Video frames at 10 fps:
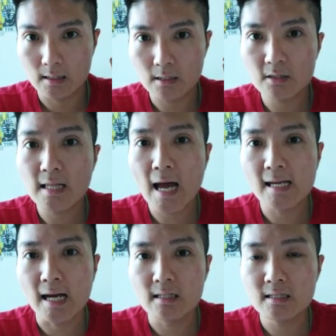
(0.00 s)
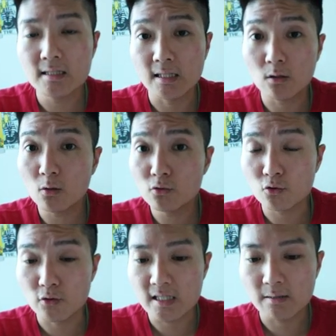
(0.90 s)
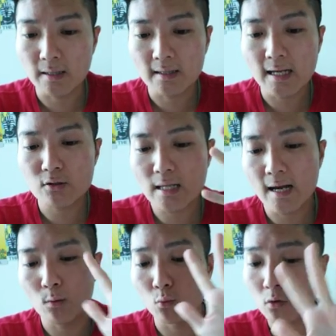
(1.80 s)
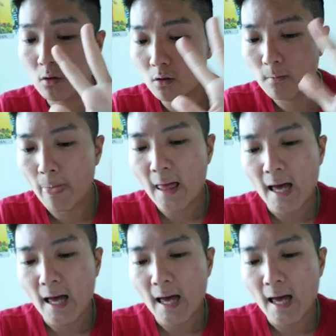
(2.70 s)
这是太阳是你的公主星嘛，它在五宫，